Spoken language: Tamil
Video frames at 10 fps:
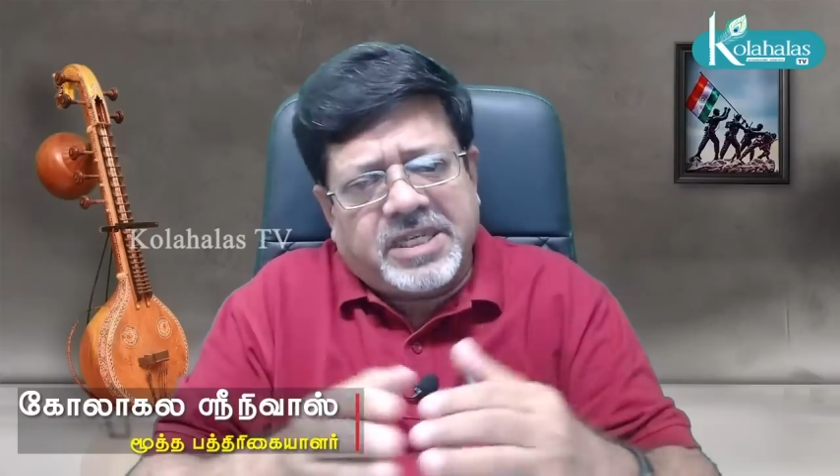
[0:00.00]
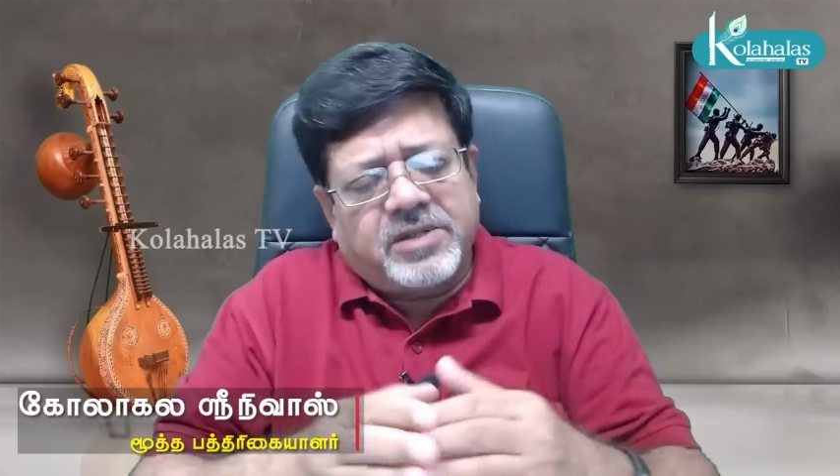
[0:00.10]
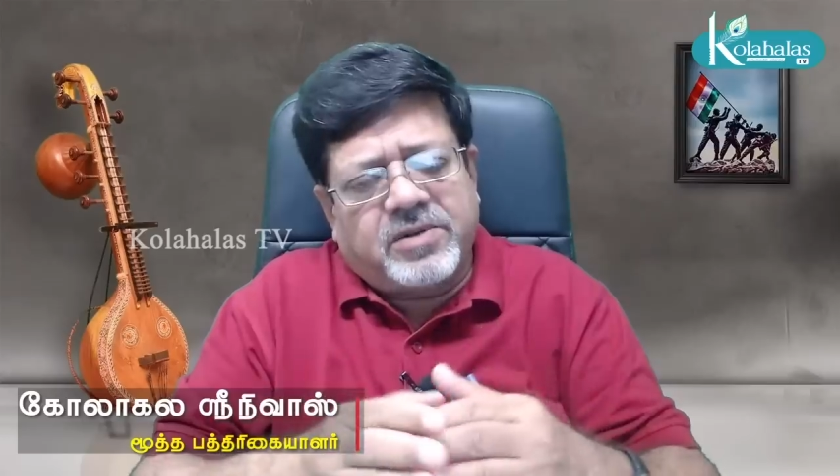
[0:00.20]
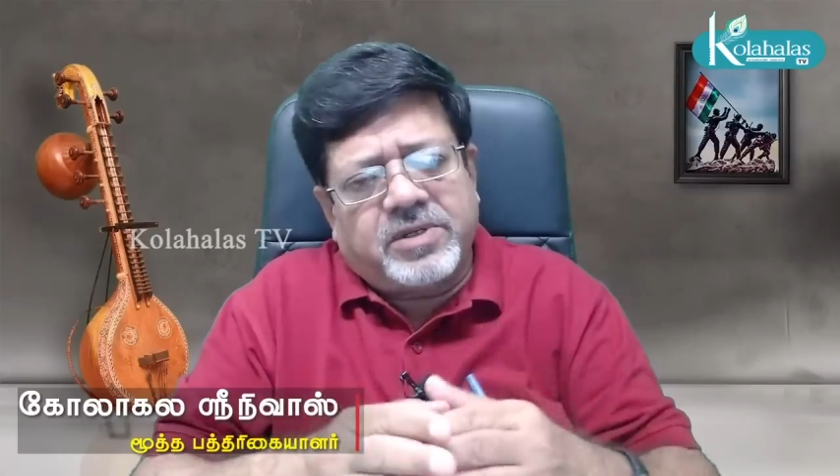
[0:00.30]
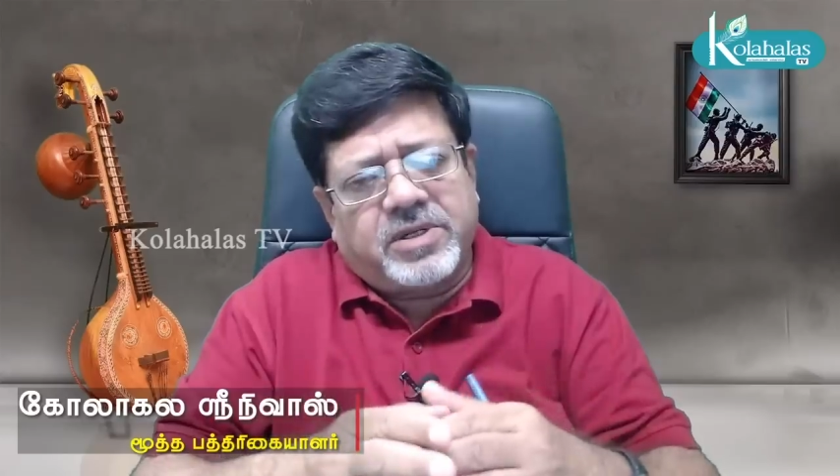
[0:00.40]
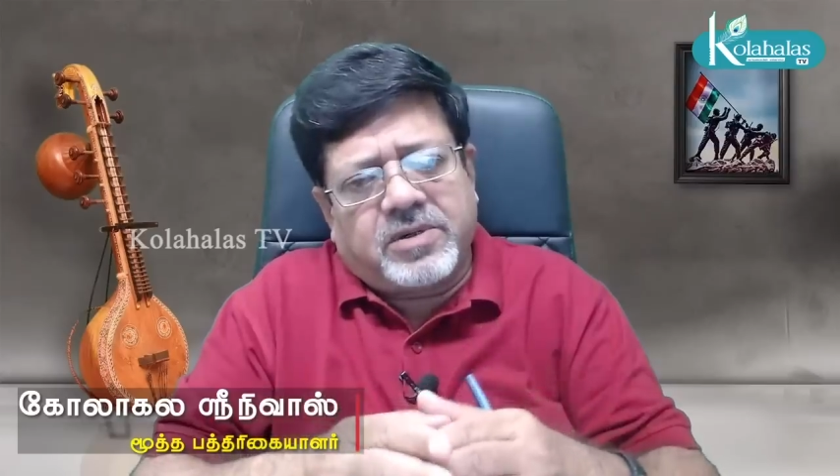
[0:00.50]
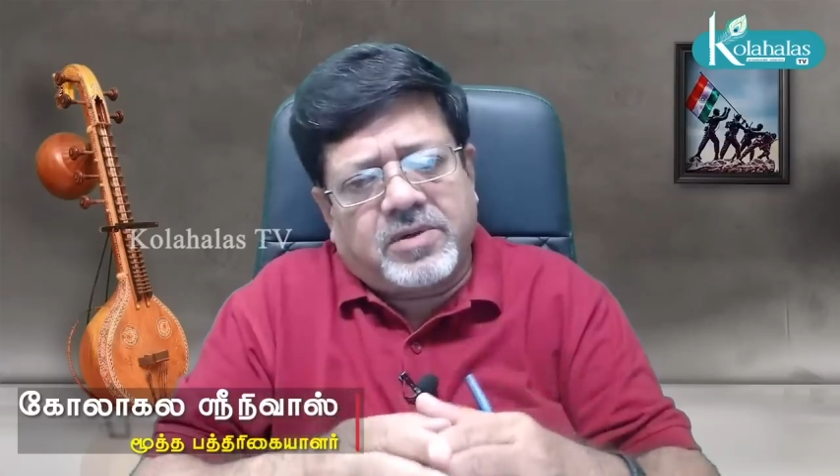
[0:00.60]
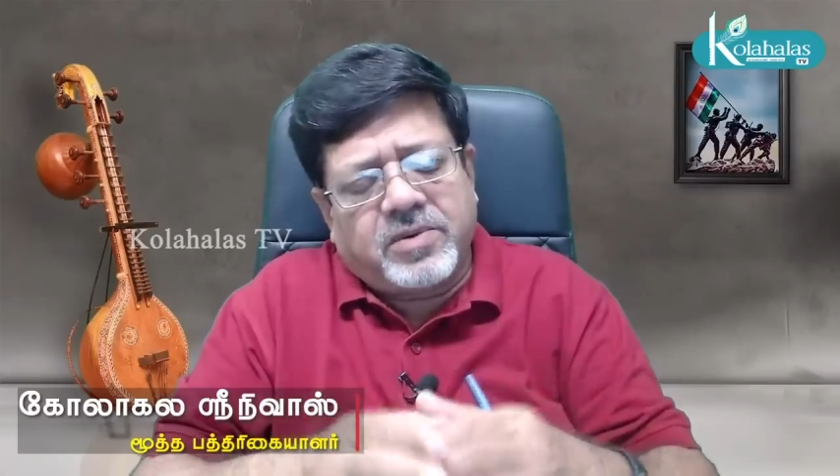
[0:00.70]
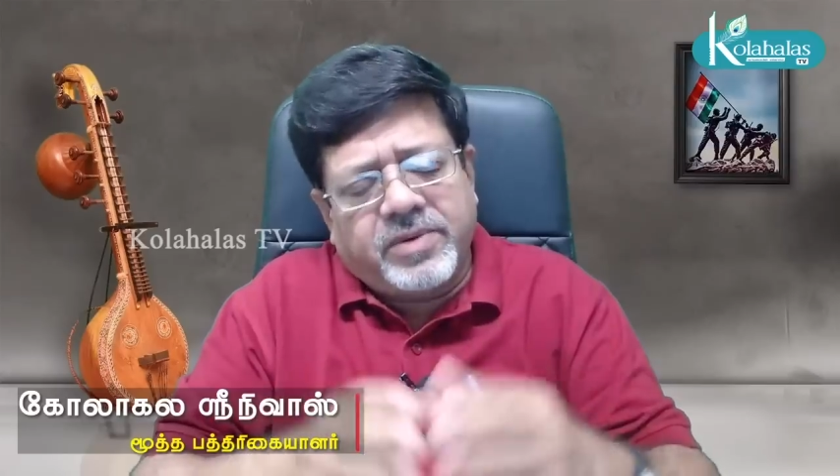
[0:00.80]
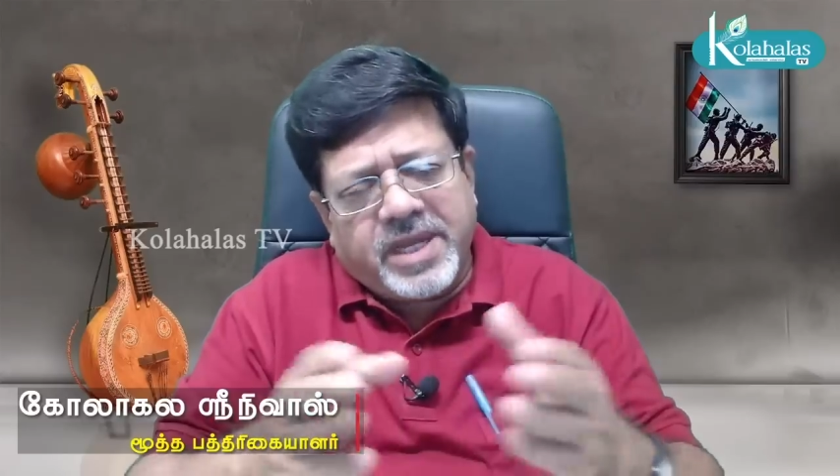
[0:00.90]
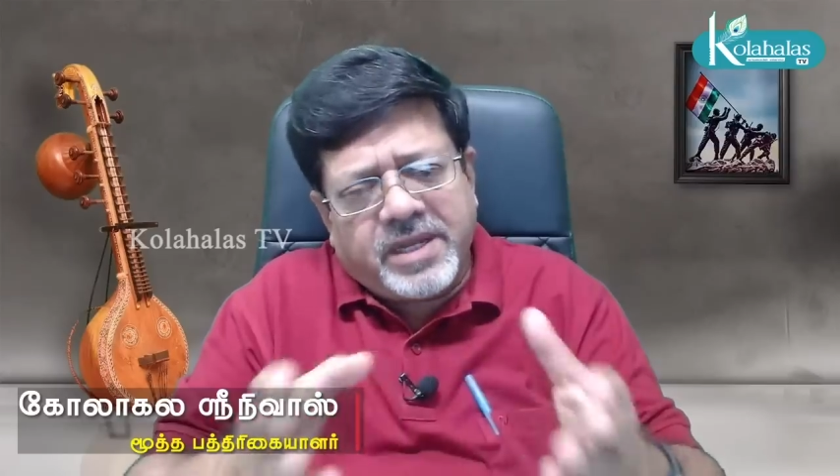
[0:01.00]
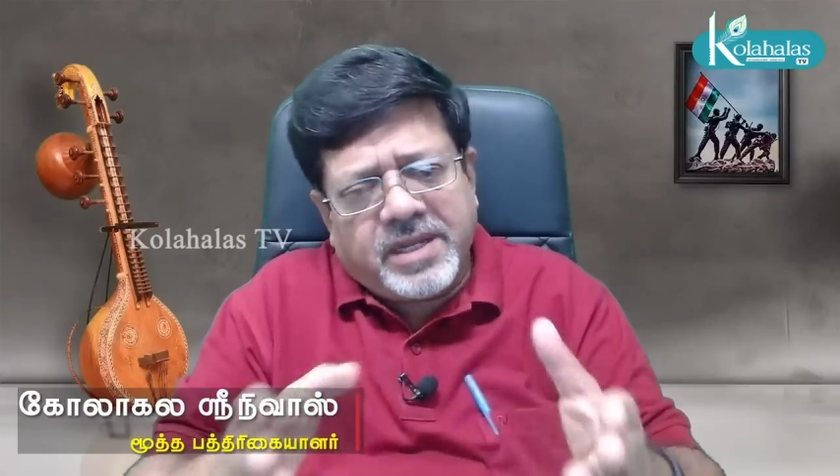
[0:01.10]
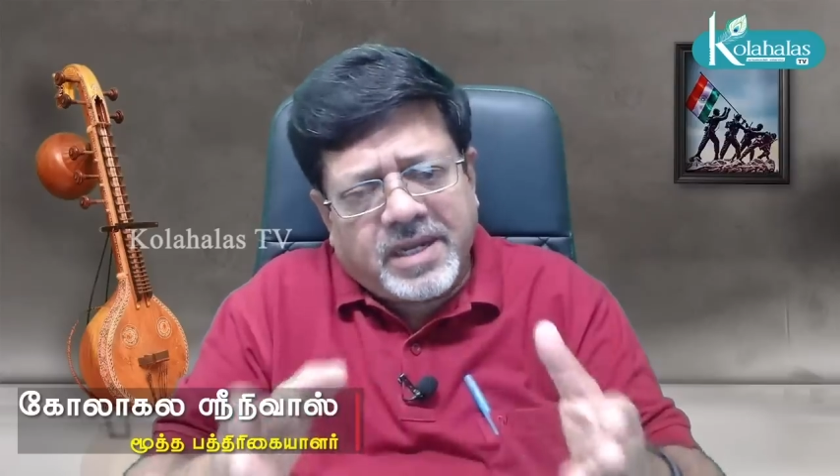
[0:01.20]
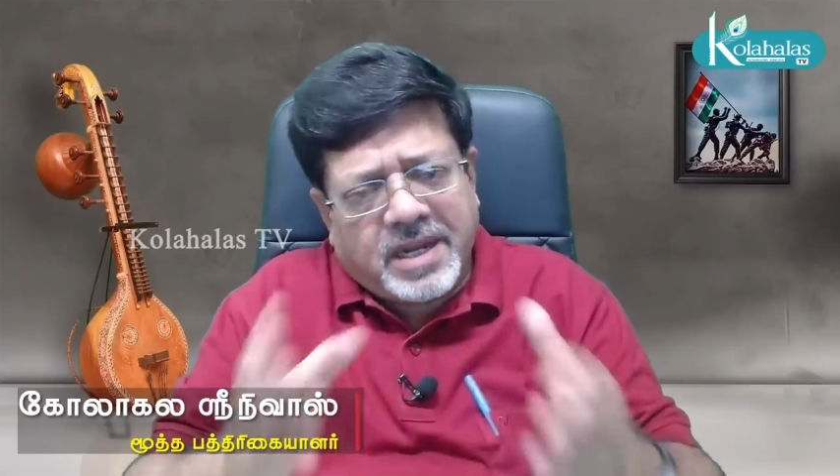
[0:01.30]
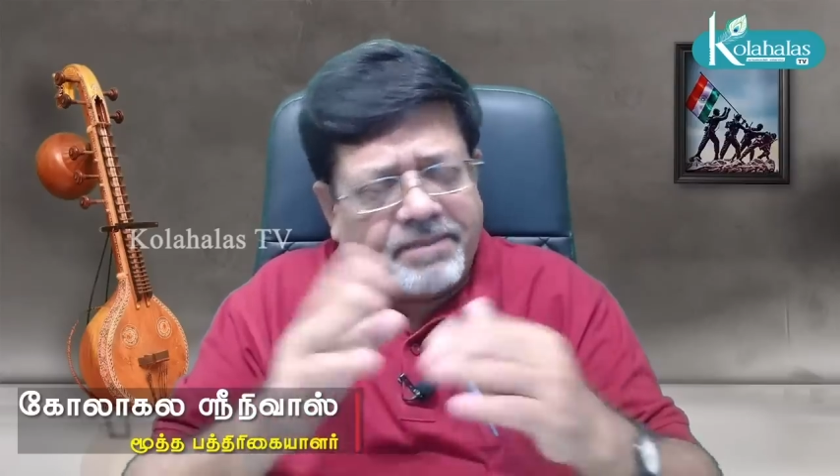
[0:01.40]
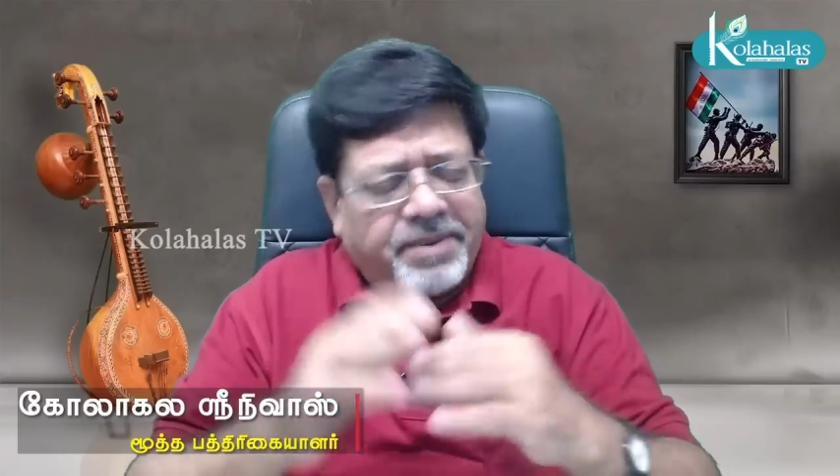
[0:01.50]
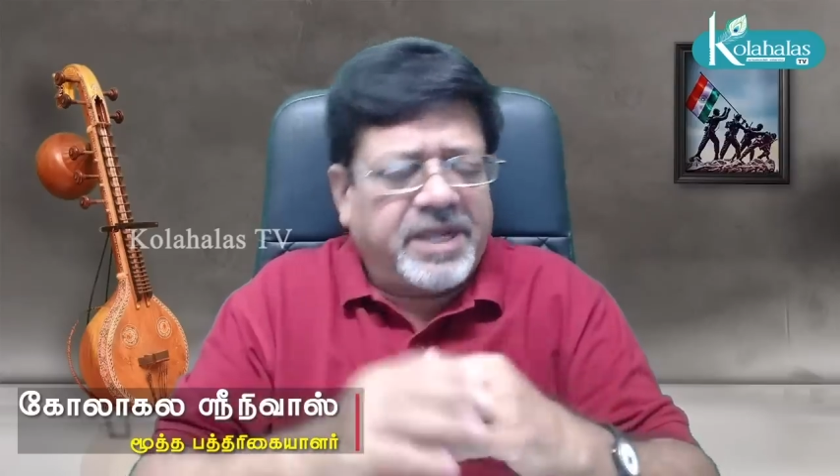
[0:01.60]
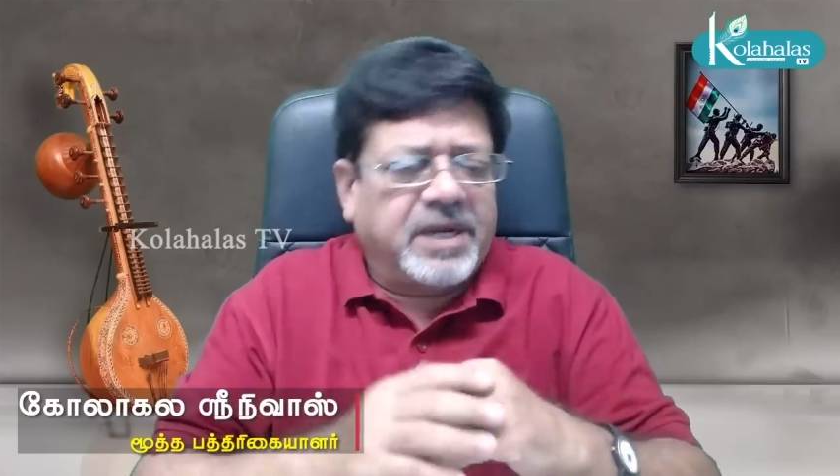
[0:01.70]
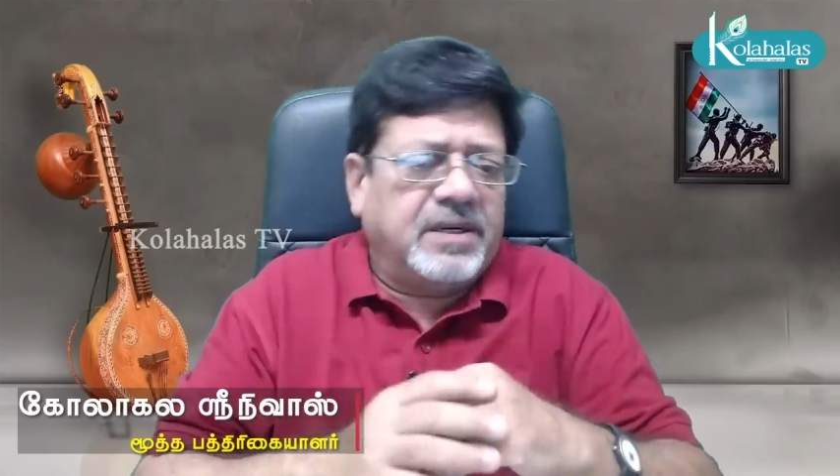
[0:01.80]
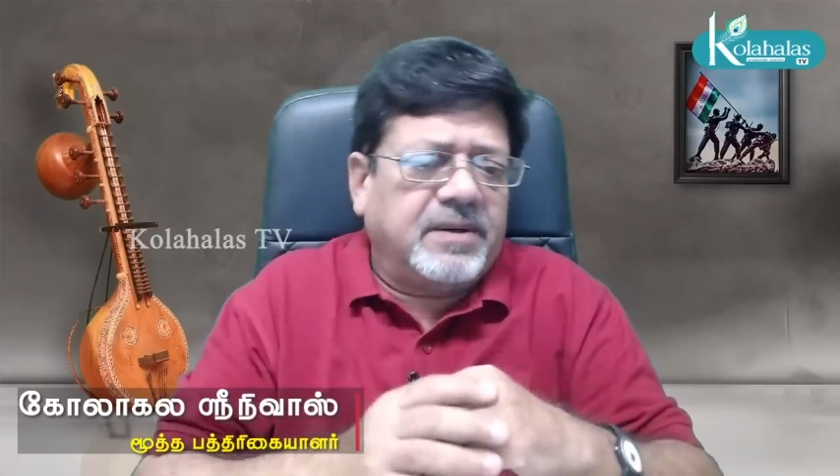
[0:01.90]
செய்து கொண்டிருக்கக்கூடிய
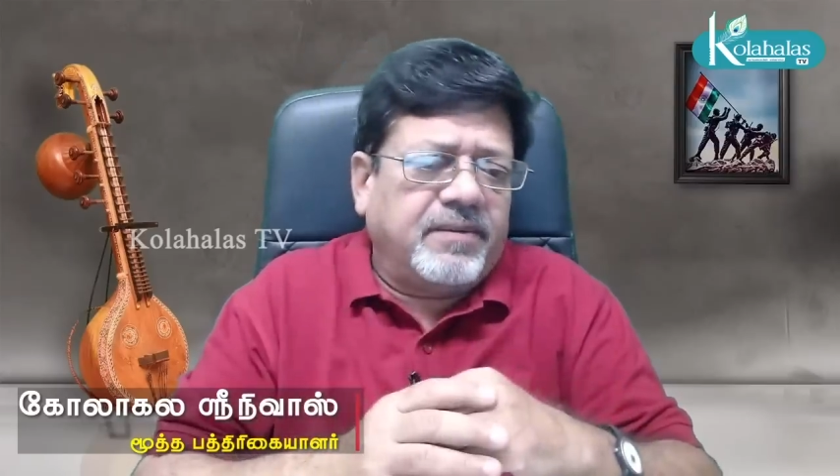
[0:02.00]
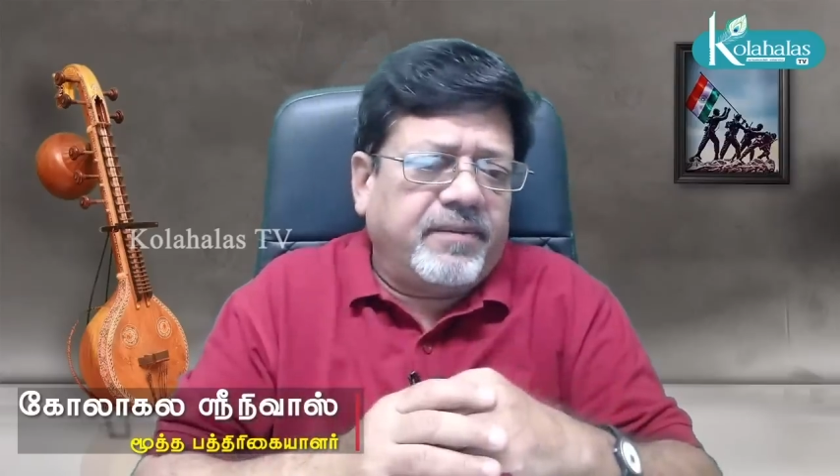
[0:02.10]
கம்பெனிகள்